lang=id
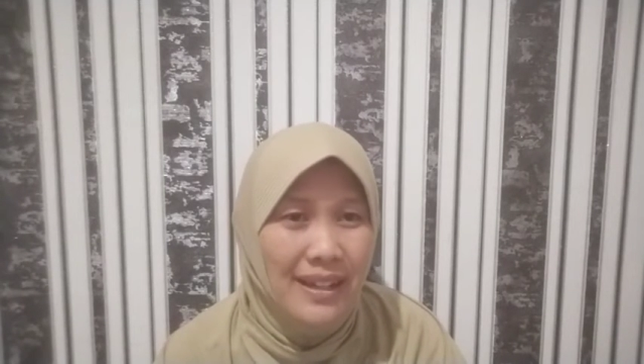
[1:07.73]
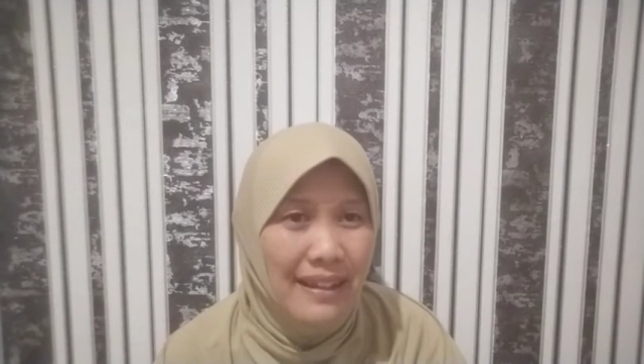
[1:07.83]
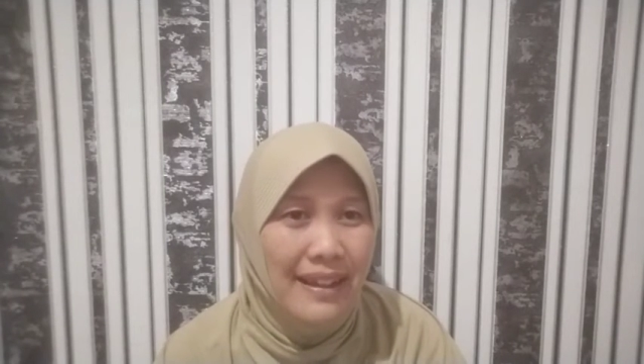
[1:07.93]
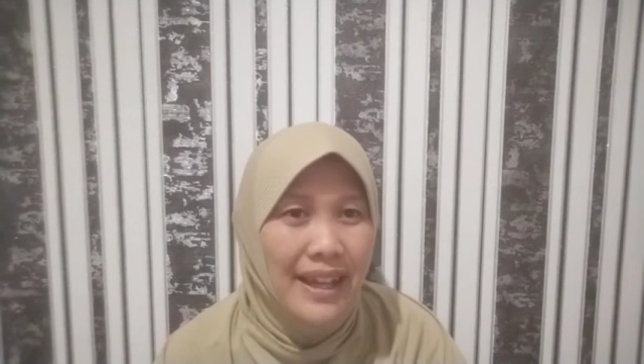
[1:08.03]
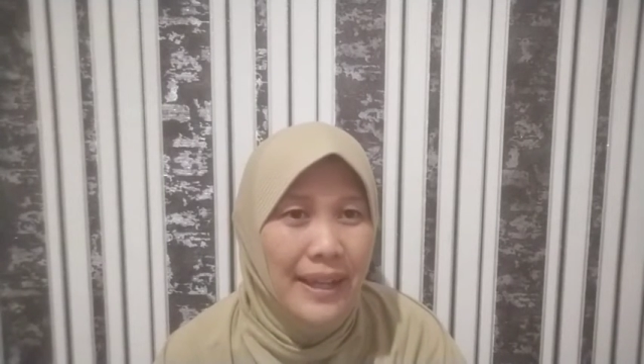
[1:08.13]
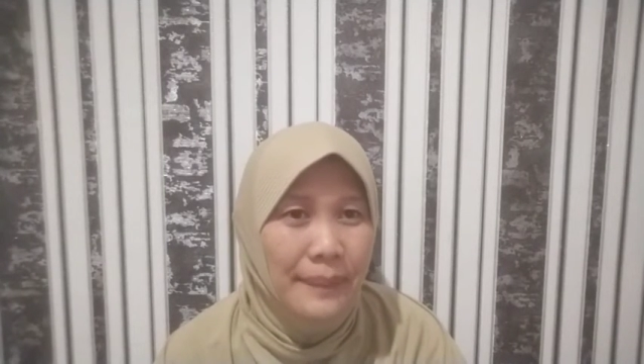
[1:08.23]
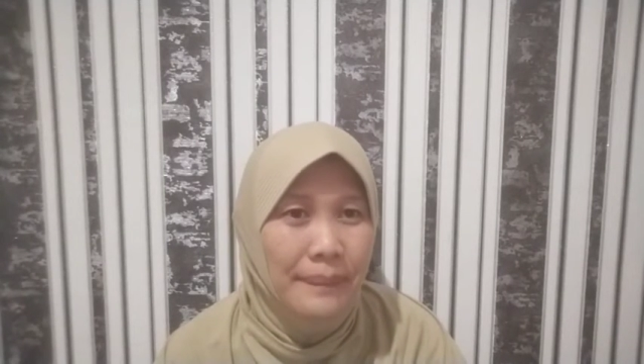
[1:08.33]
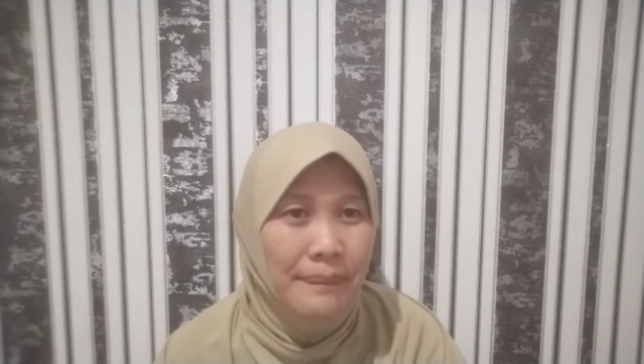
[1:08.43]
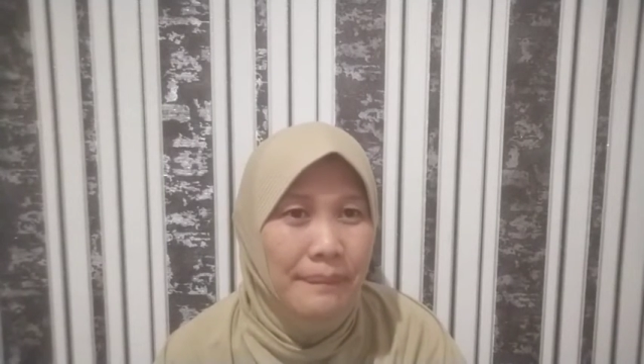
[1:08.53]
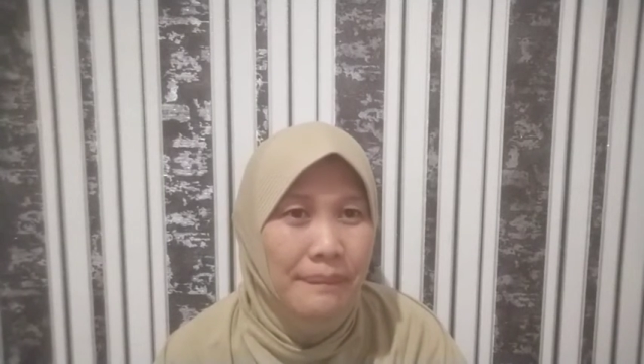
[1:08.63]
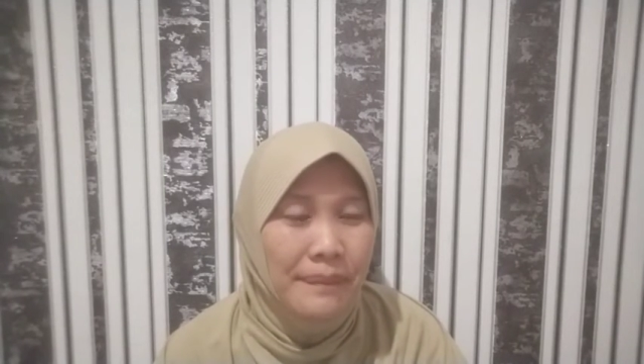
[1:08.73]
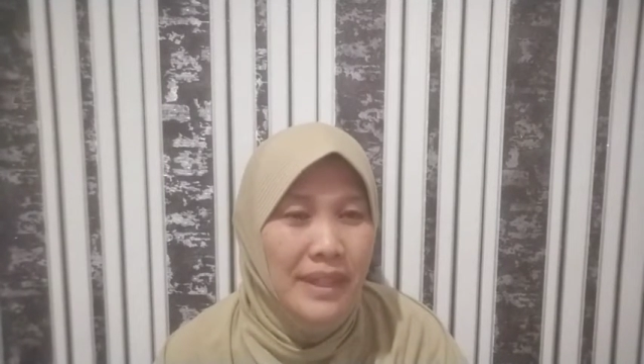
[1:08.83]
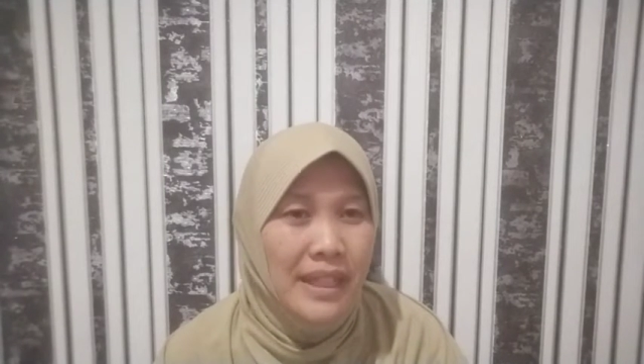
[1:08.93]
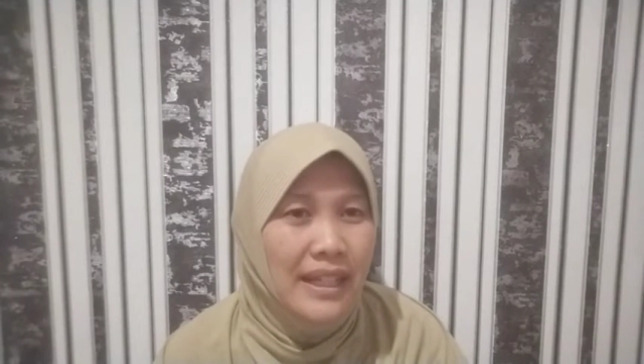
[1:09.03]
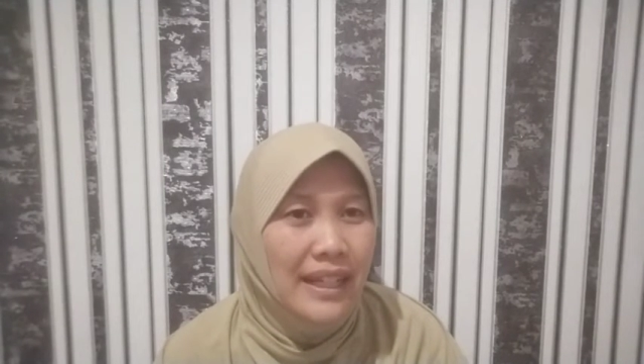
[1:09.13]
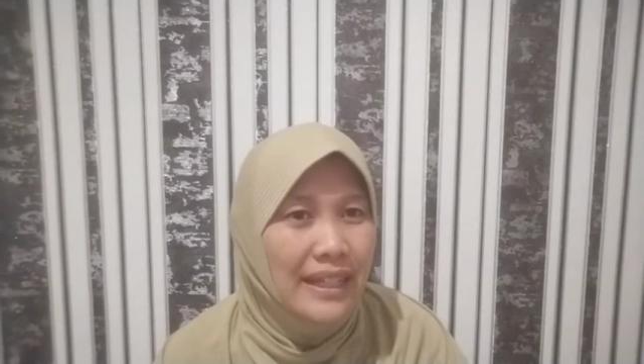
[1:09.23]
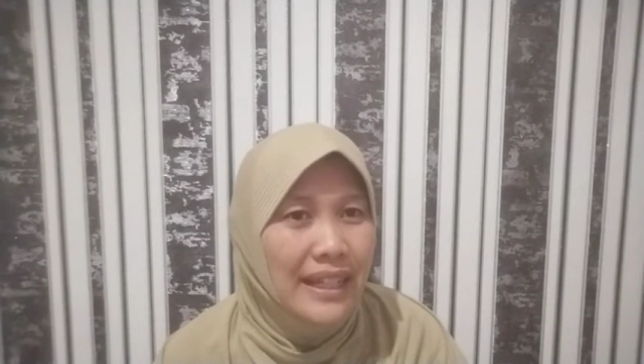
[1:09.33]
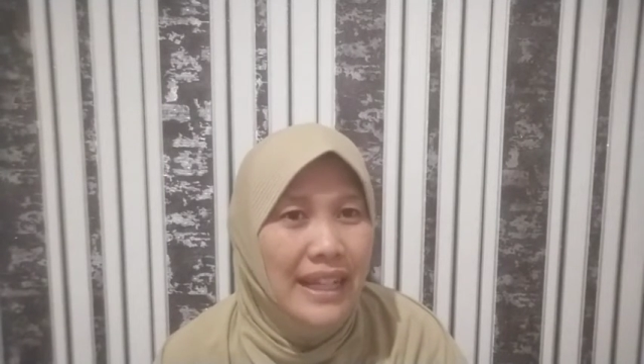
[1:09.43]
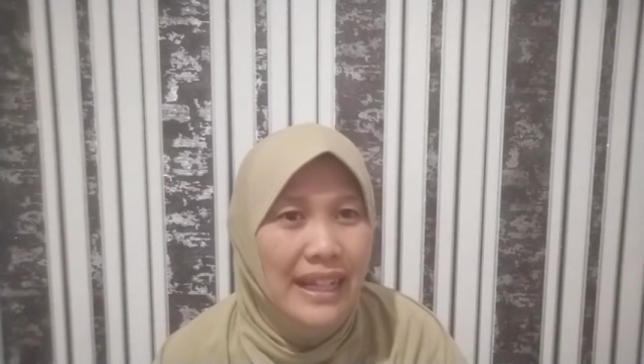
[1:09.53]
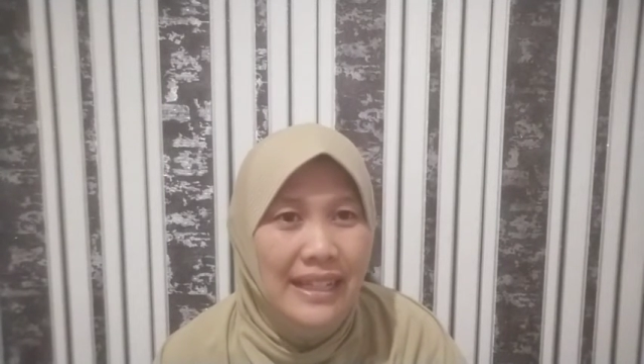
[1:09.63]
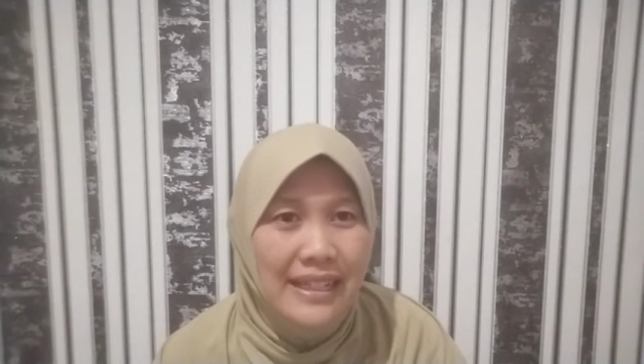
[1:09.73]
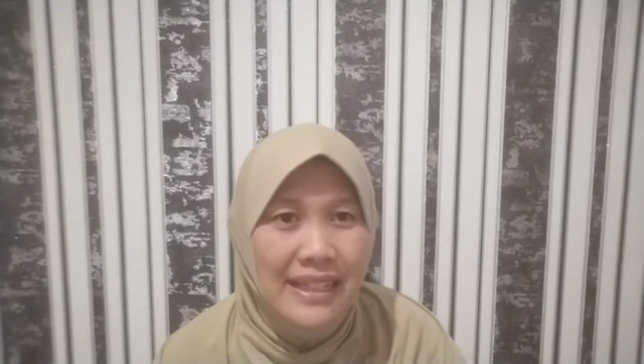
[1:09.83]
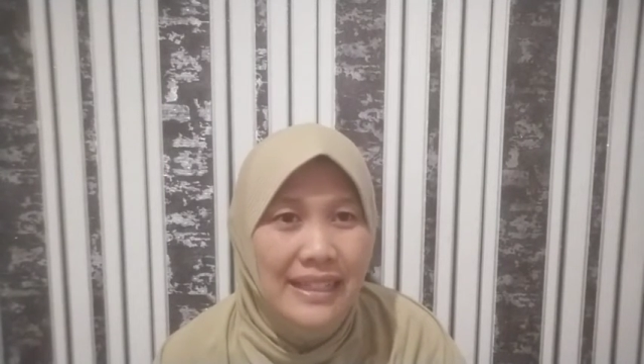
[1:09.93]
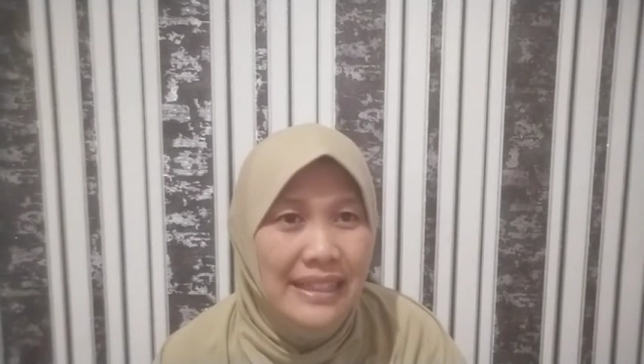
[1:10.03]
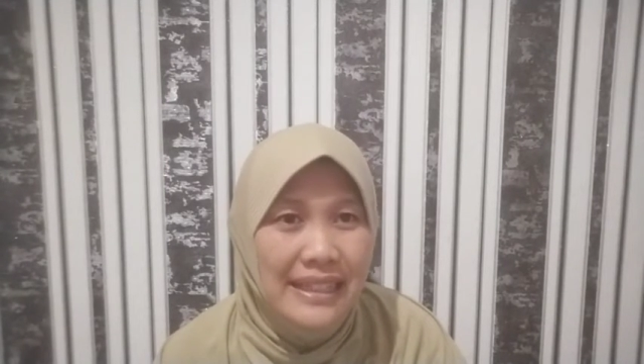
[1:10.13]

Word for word: KKM karena kalian